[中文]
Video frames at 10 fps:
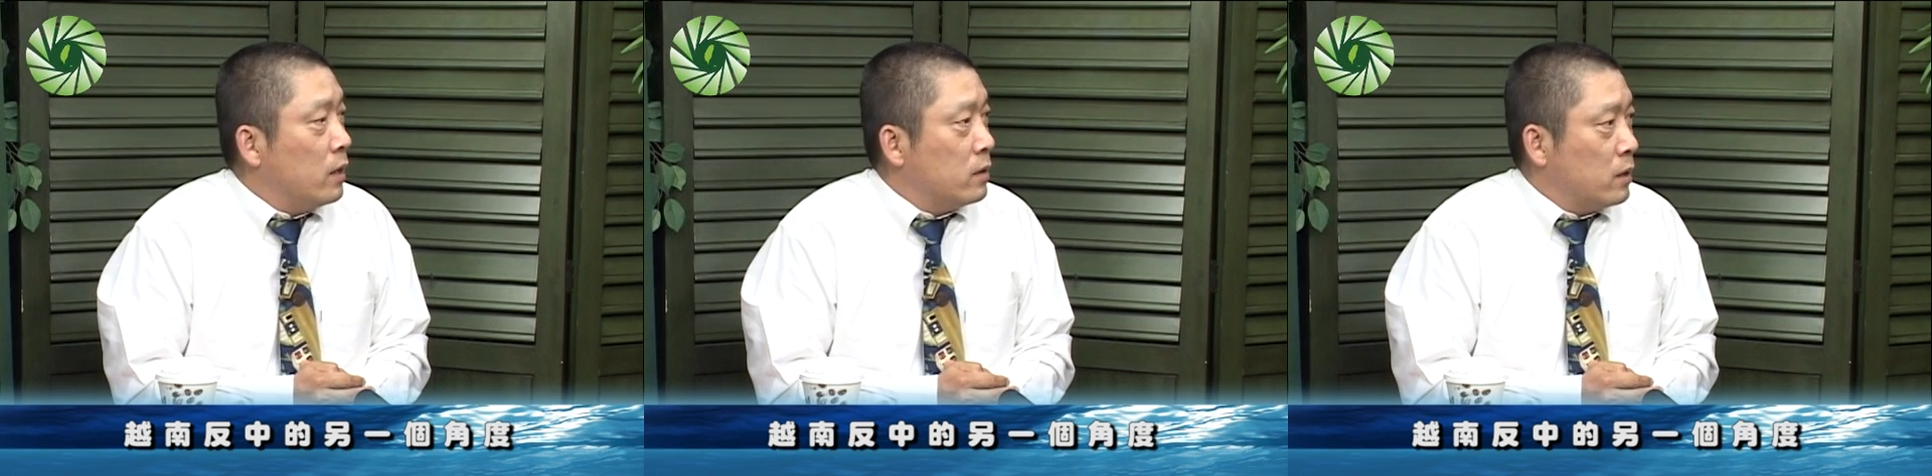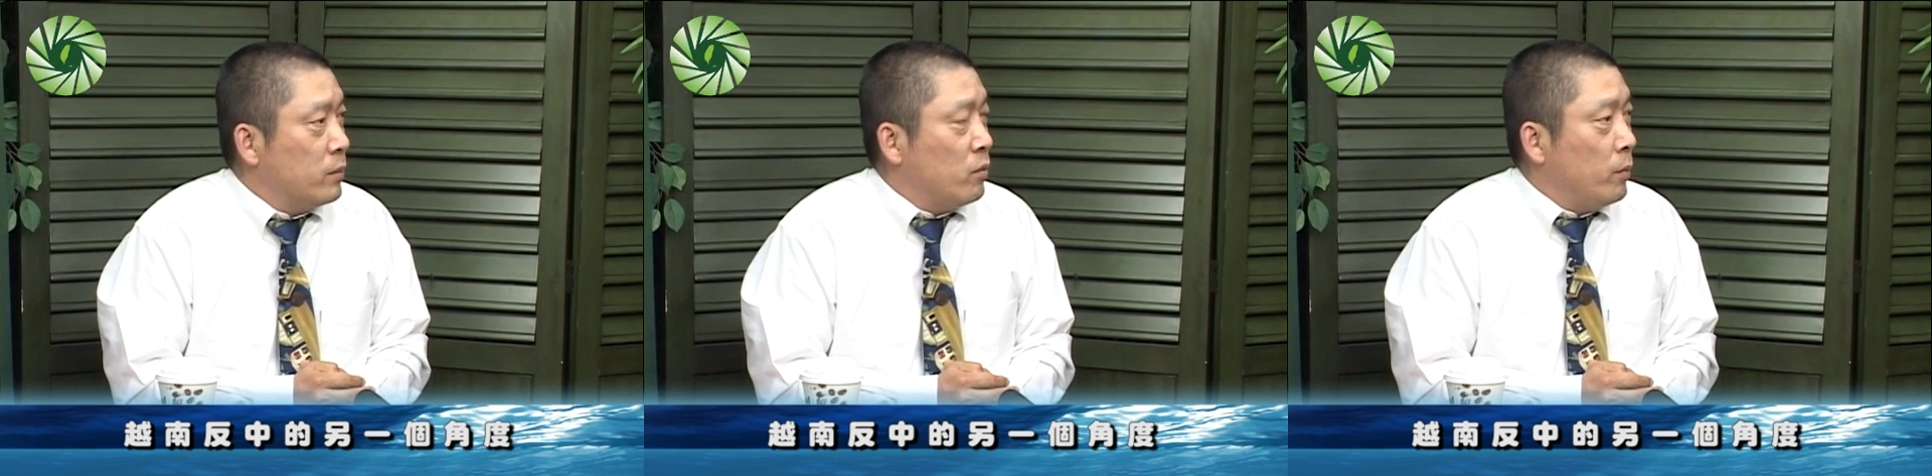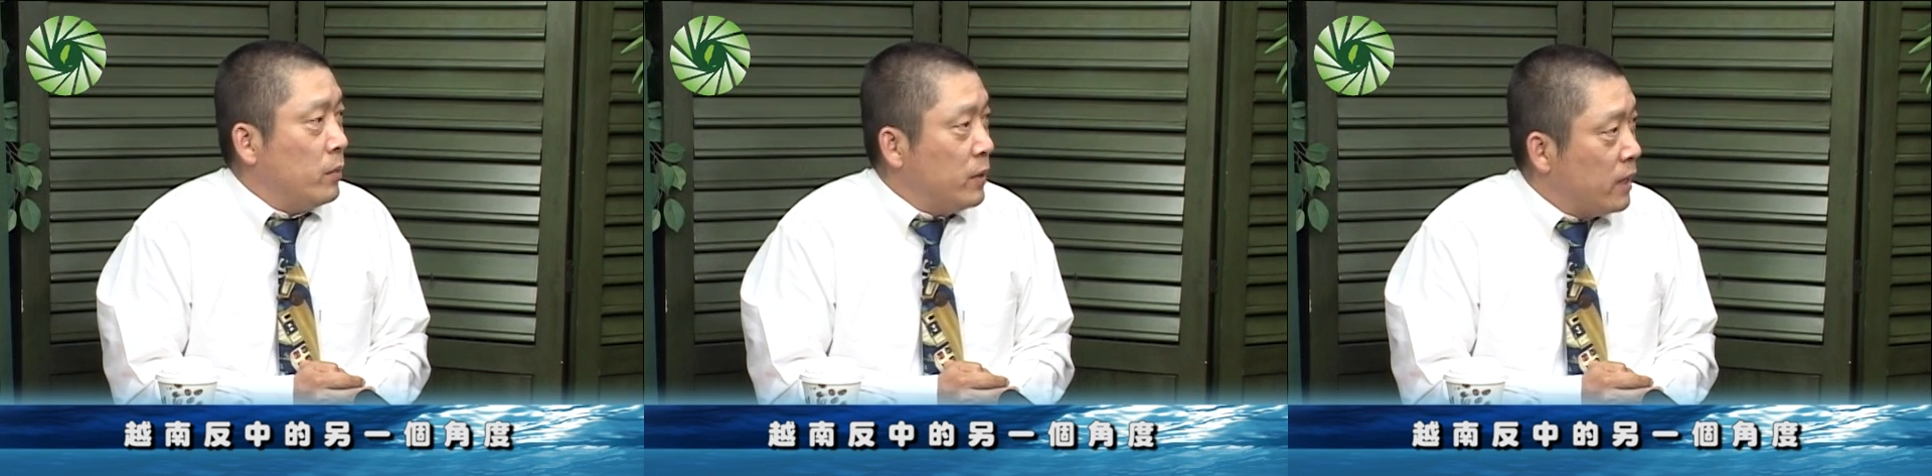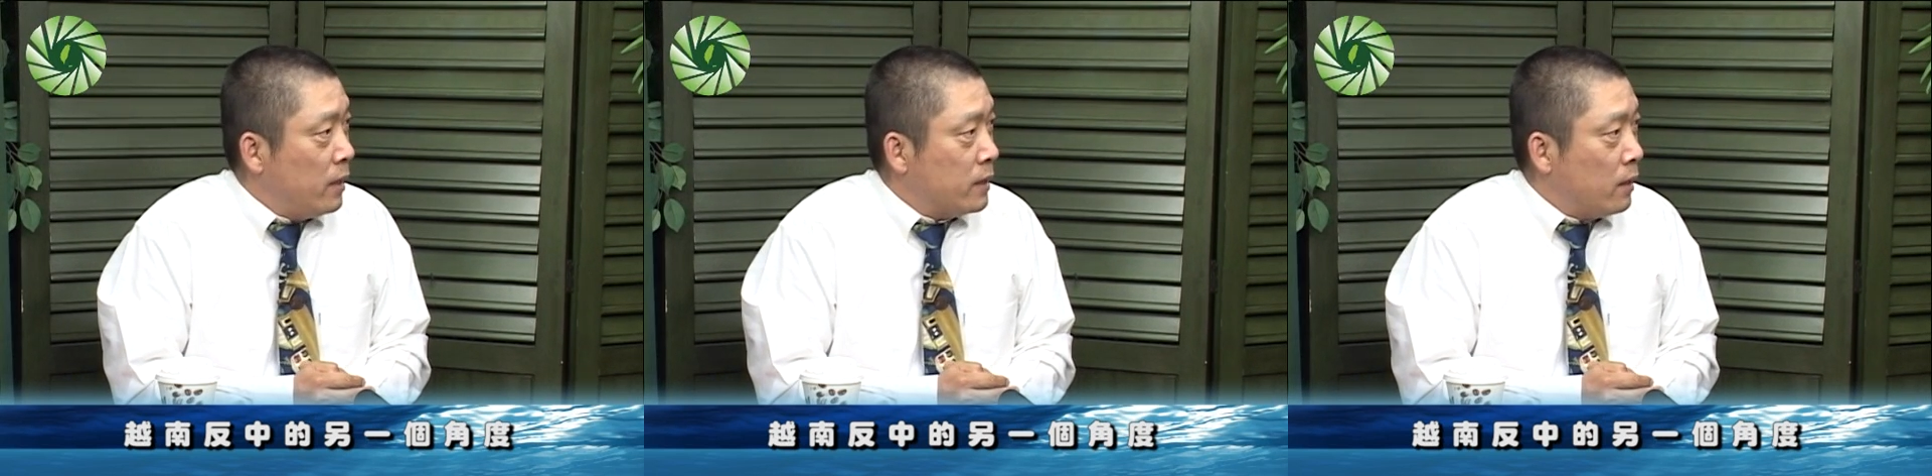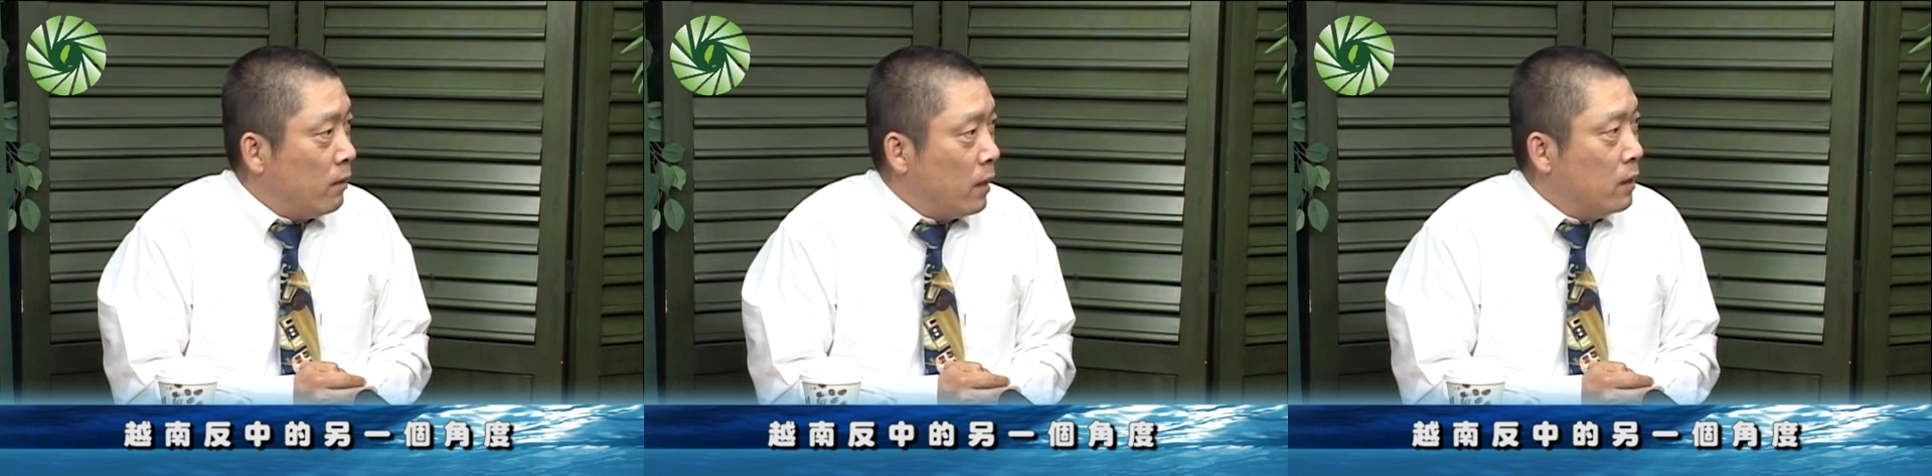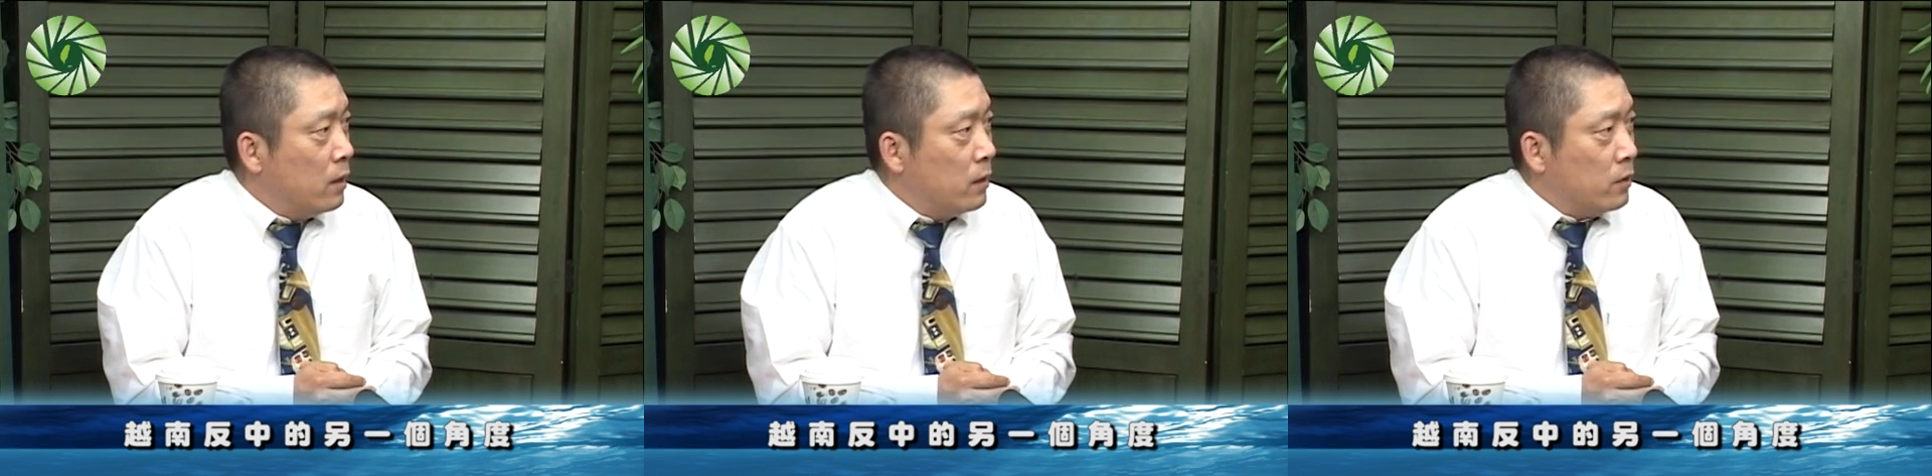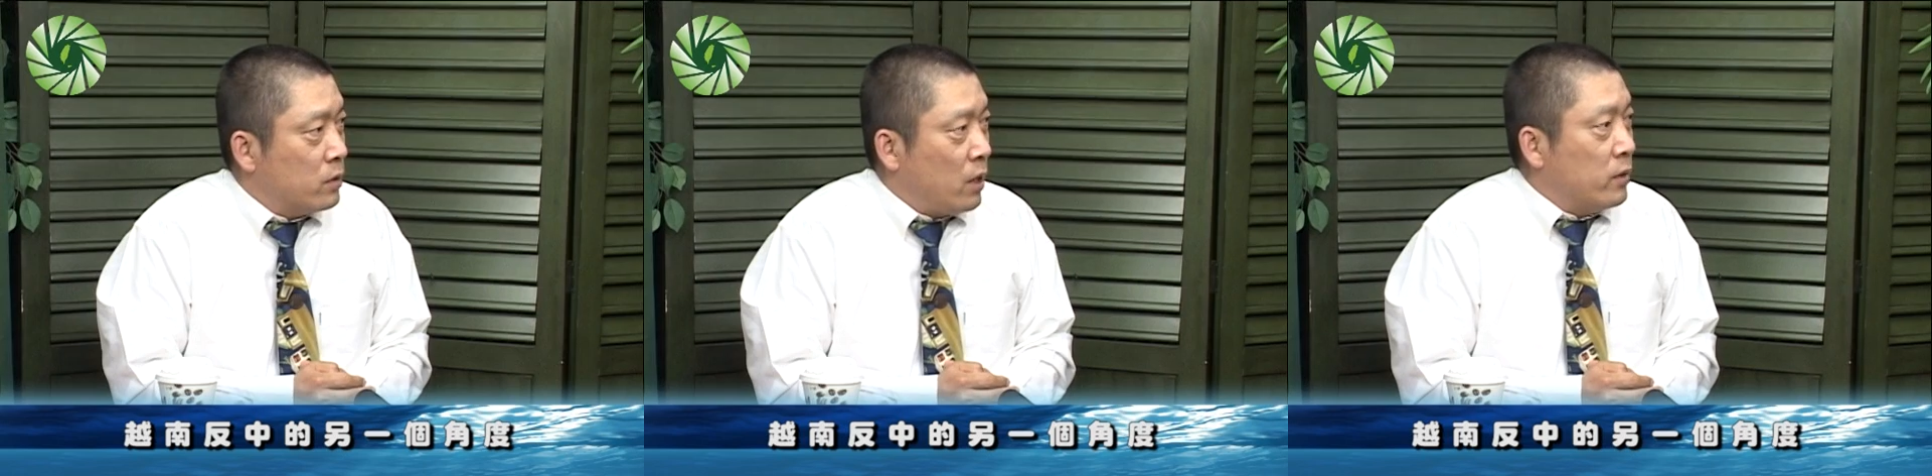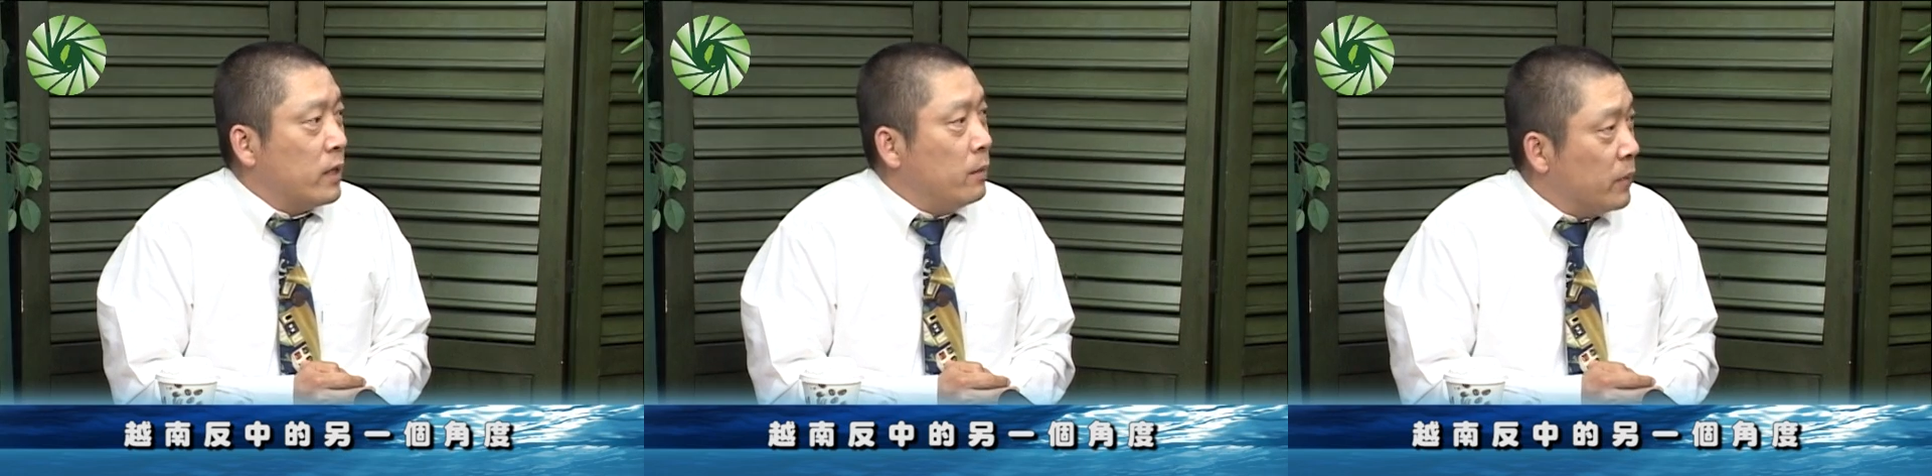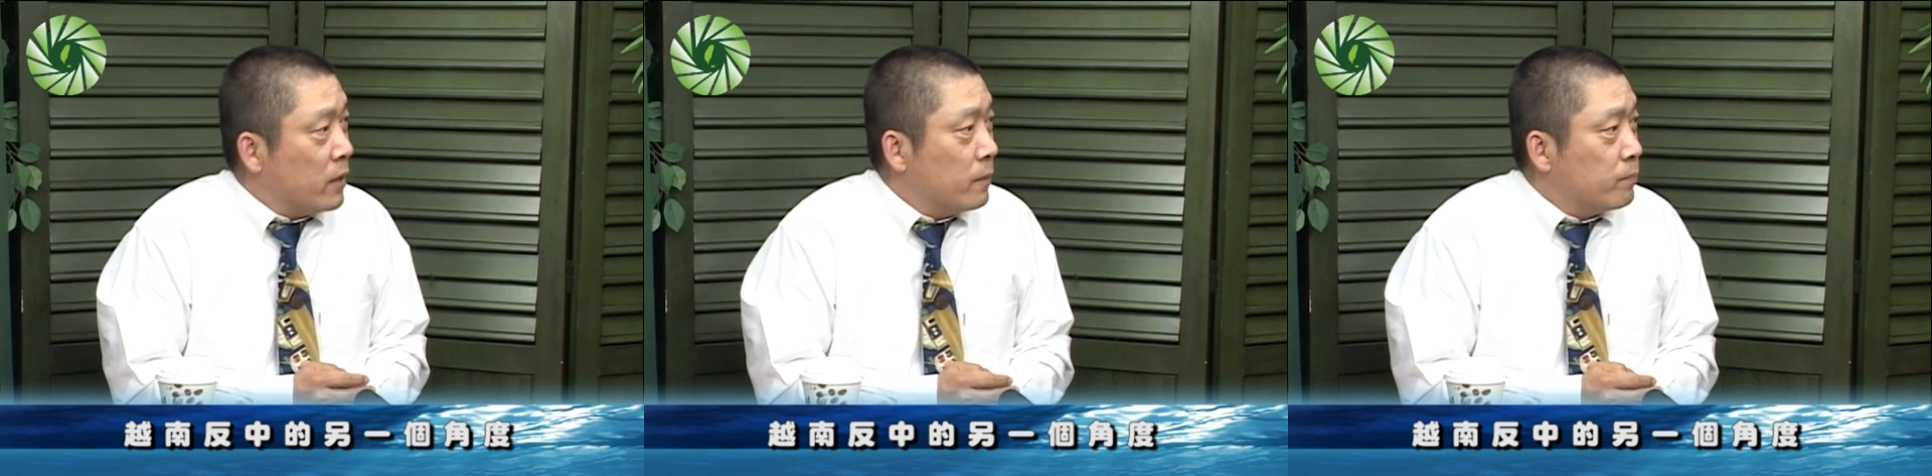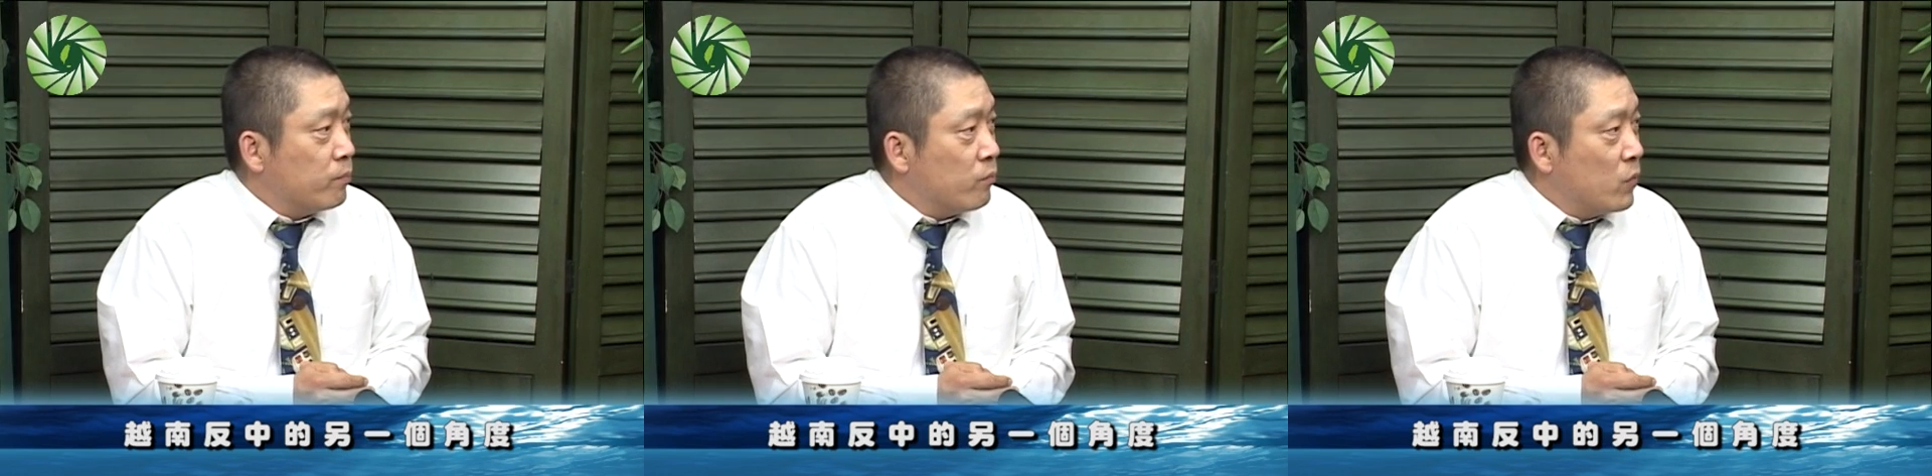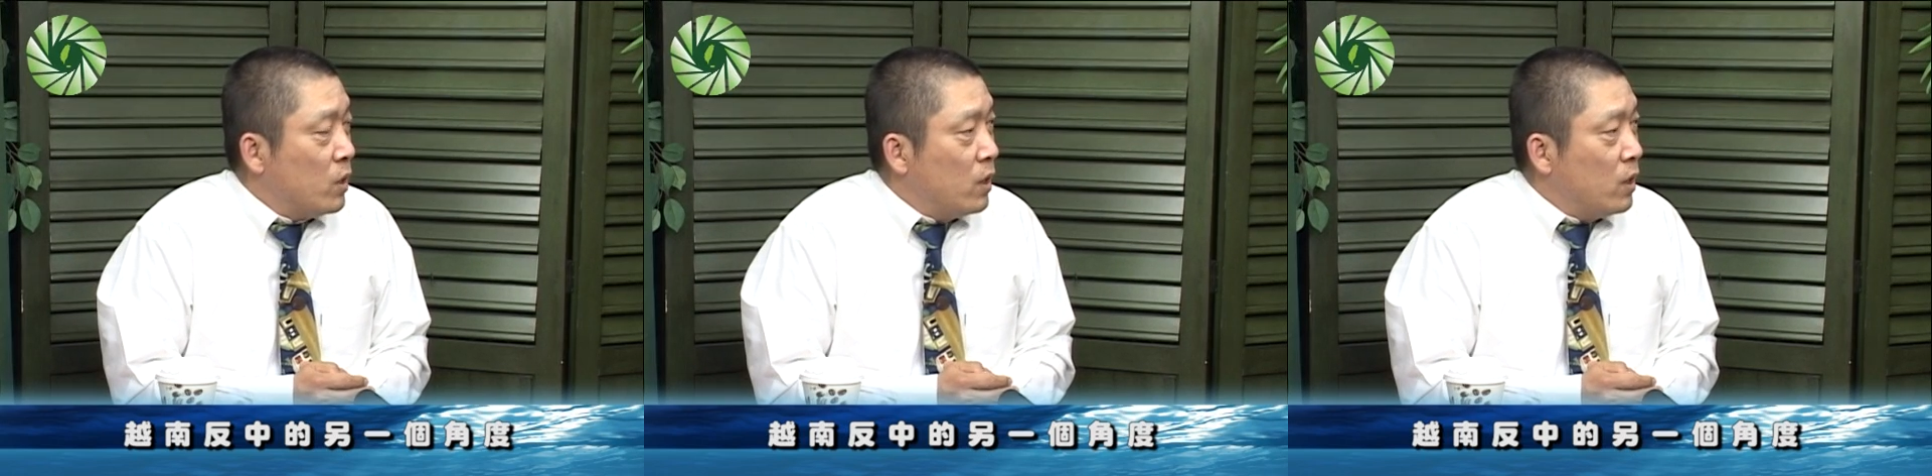就咱们我们民间来讲的话，就是草菅人命了。